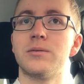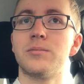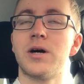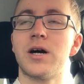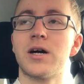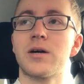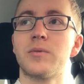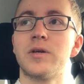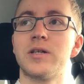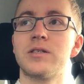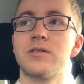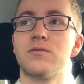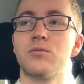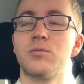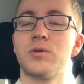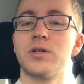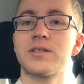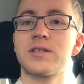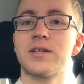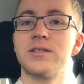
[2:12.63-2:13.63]
Parkplätze, wo
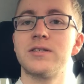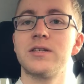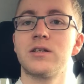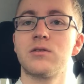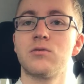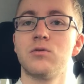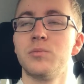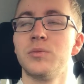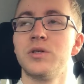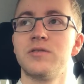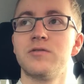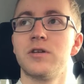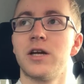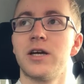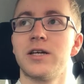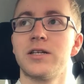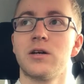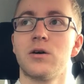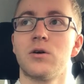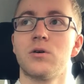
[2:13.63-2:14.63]
man das ganze Equipment
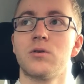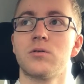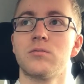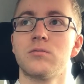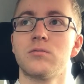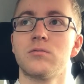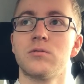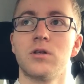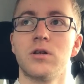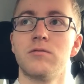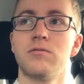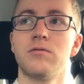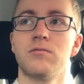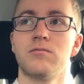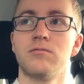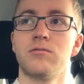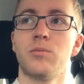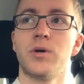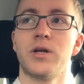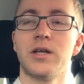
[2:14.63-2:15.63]
vielleicht auch oder
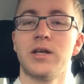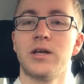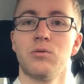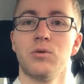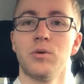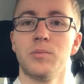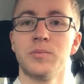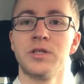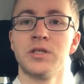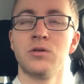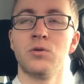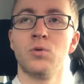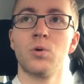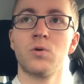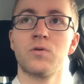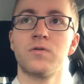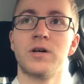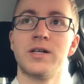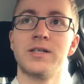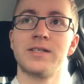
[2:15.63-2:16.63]
wo man Equipment
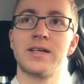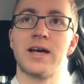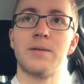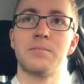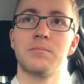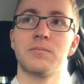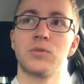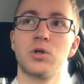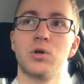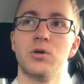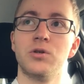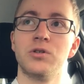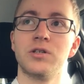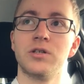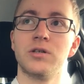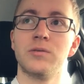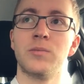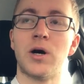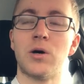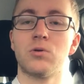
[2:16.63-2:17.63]
notfalls haben könnte
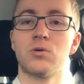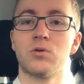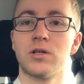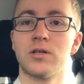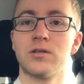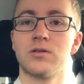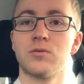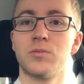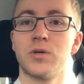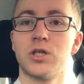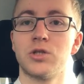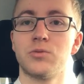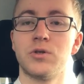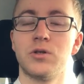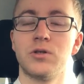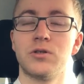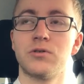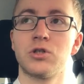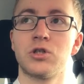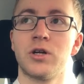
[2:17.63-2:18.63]
im Auto dann zum
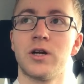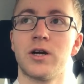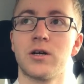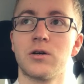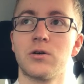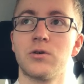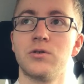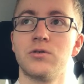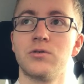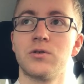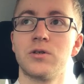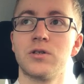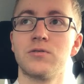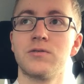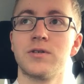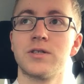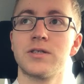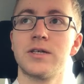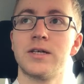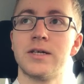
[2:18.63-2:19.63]
Beispiel zwischenlagern könnte oder
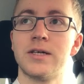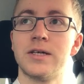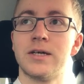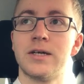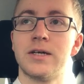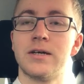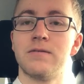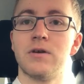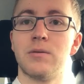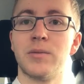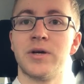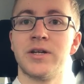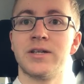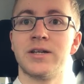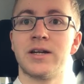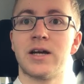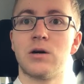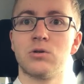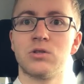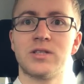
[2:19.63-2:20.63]
sowas, wenn man
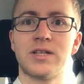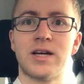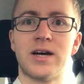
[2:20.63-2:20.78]
denn raus